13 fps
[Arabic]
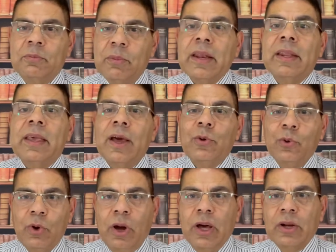من كانوا
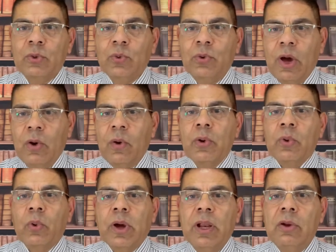يعارضونه
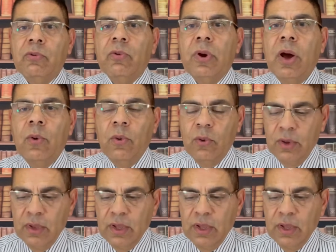أو يخالفونه